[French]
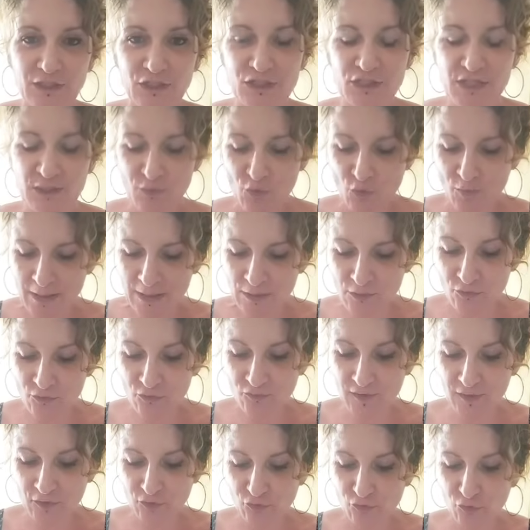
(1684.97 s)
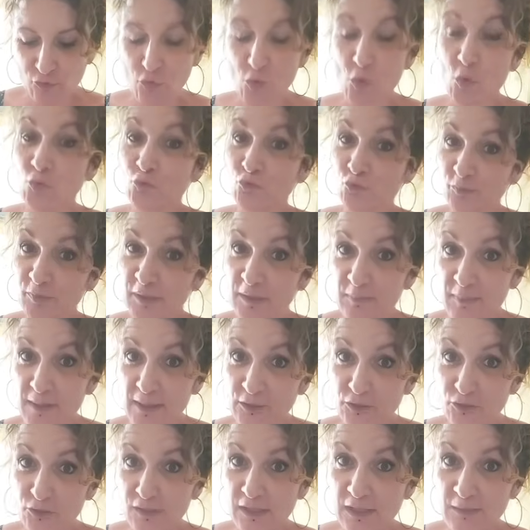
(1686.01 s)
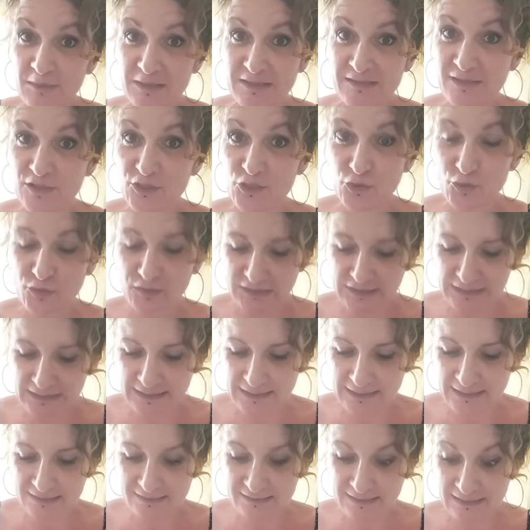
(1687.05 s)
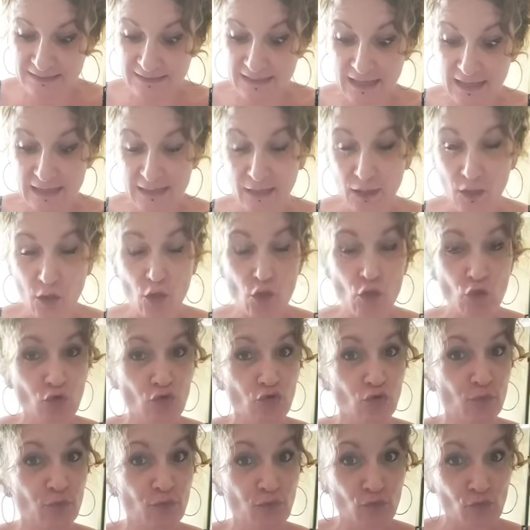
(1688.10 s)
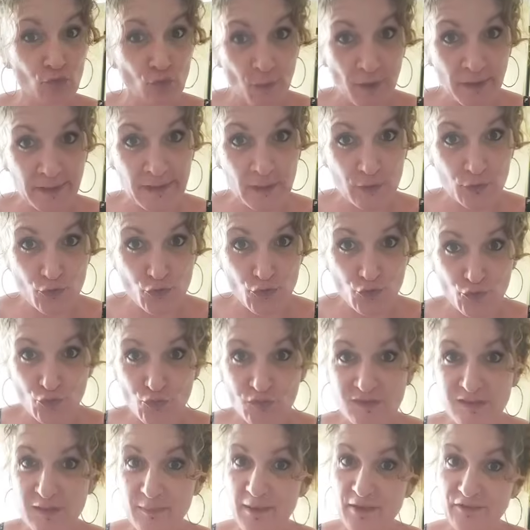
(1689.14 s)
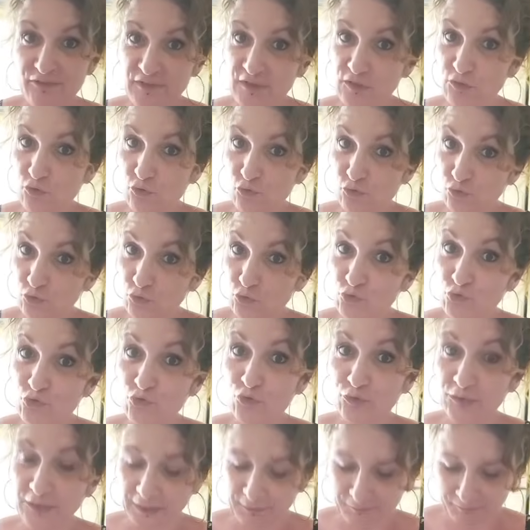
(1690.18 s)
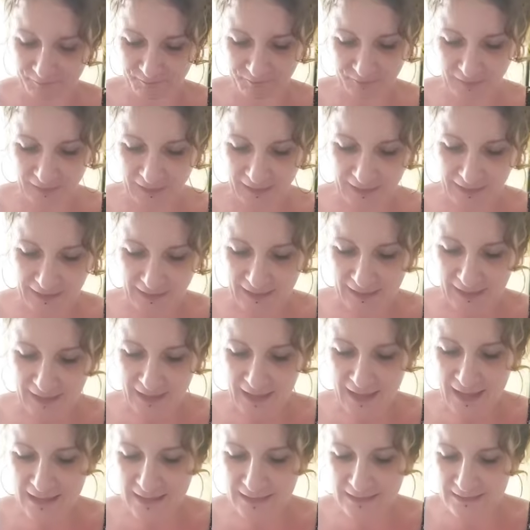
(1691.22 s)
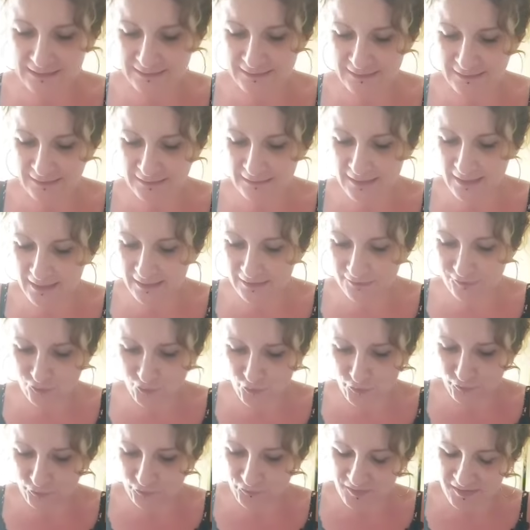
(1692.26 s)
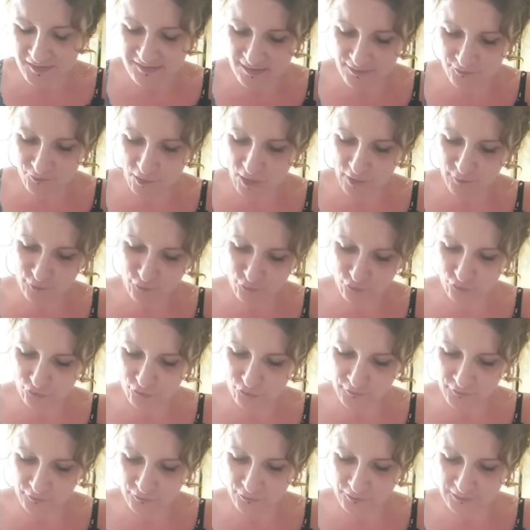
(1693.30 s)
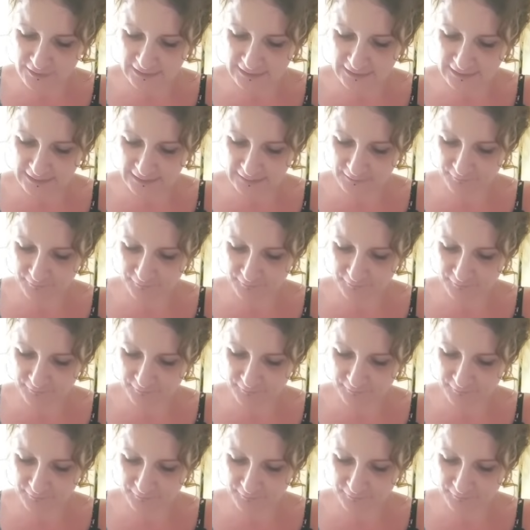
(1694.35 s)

Gémeaux, Balance, verso, on n'oublie pas que les messages quotidiens s'étalent sur plus ou moins quelques jours, c'est pas fixe sur une journée. Allez, les Cinder, ce que vous devez savoir pour ce vendredi.